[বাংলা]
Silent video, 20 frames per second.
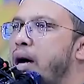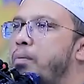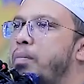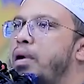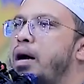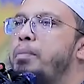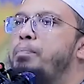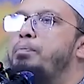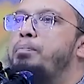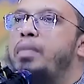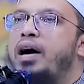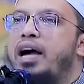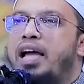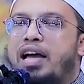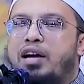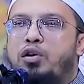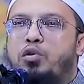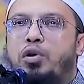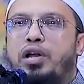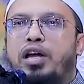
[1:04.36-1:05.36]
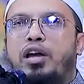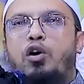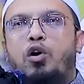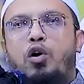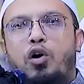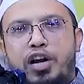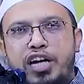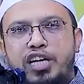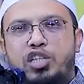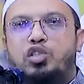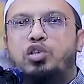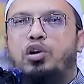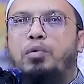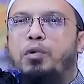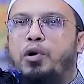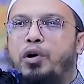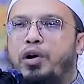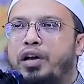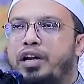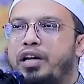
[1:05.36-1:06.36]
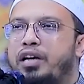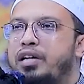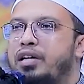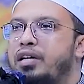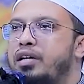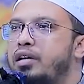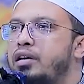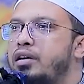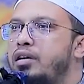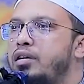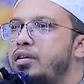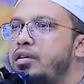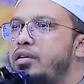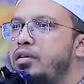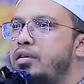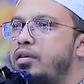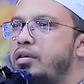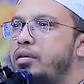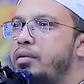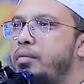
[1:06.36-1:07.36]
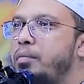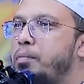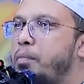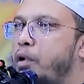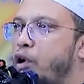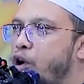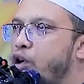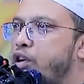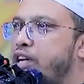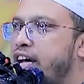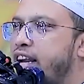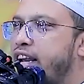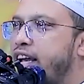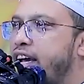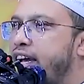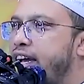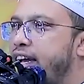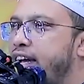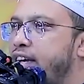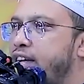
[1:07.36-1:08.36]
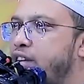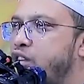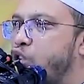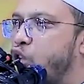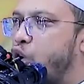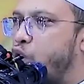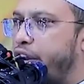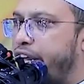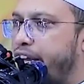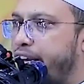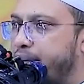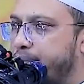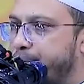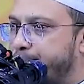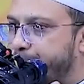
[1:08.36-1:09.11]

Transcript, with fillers: মা বাপ মায়া করে অনেক সময় বড়টারে ধরে